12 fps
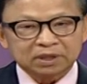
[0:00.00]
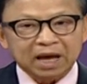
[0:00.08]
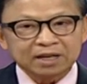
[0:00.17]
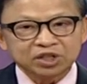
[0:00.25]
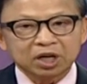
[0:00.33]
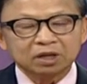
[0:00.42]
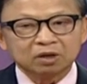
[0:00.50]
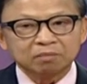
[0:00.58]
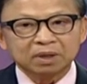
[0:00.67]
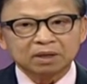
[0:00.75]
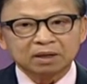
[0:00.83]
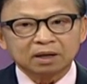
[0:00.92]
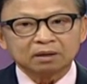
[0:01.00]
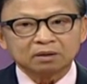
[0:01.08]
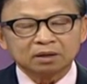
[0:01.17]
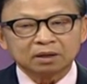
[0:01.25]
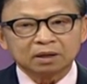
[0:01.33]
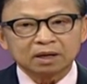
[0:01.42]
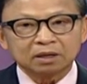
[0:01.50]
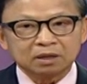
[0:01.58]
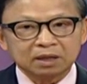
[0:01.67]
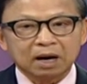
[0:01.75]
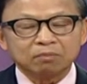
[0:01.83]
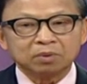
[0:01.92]
tay chân của mình đó, những cái
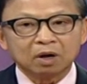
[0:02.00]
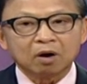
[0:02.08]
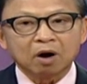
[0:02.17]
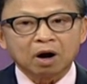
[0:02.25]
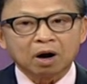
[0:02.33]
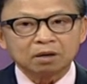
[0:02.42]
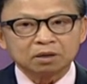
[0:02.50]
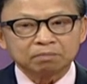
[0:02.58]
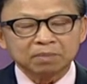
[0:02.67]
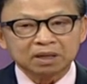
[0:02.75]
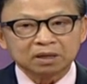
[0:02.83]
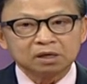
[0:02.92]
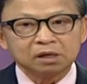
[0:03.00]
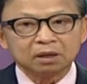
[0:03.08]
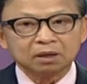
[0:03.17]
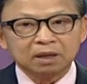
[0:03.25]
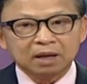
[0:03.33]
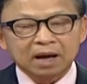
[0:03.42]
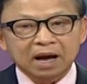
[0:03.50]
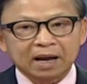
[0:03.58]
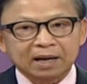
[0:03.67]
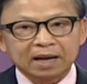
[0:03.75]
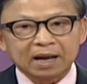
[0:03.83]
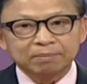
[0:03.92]
cử động nó có được bình thường
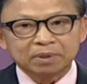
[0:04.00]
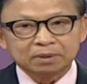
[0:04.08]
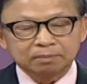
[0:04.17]
hay là mình